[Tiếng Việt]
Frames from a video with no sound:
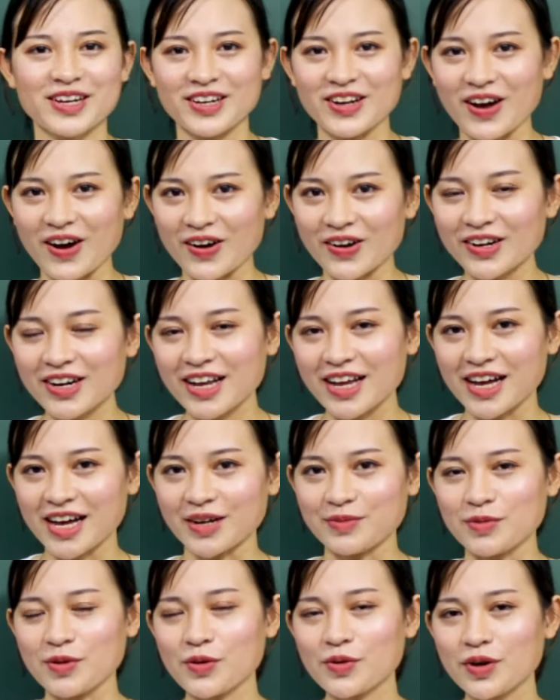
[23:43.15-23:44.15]
Đó
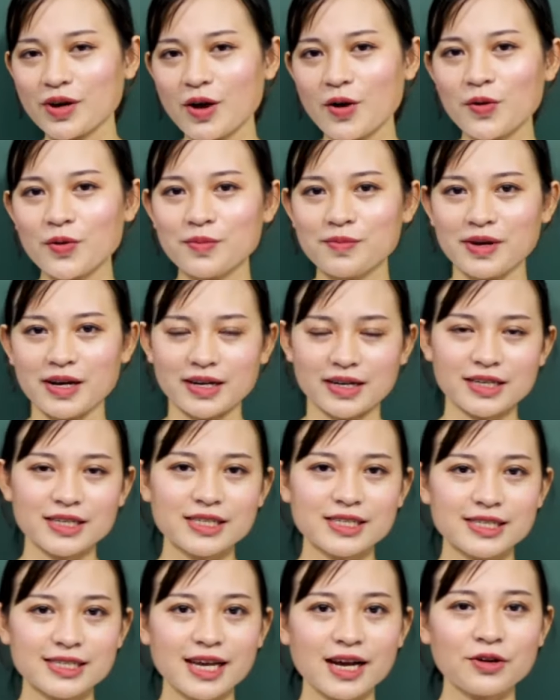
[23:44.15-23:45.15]
là mẫu câu mà
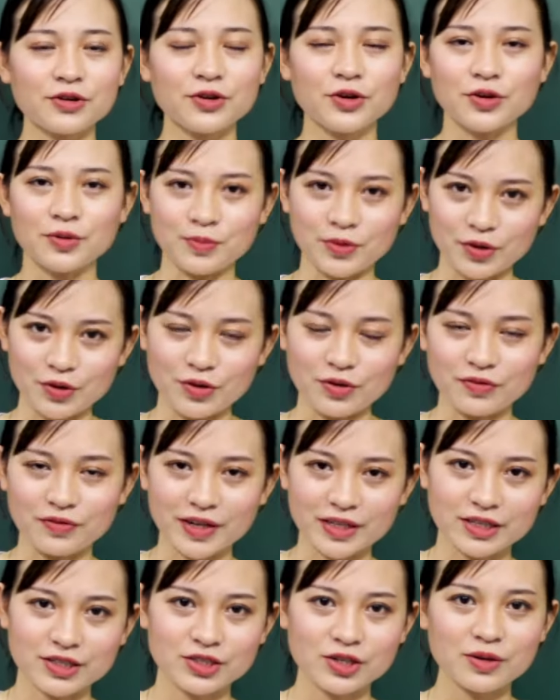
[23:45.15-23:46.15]
khi trao đổi một đồ
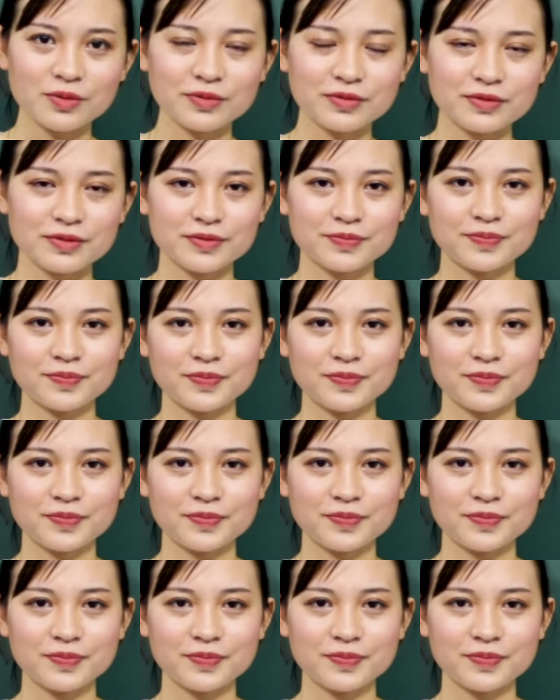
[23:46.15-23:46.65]
vật, trong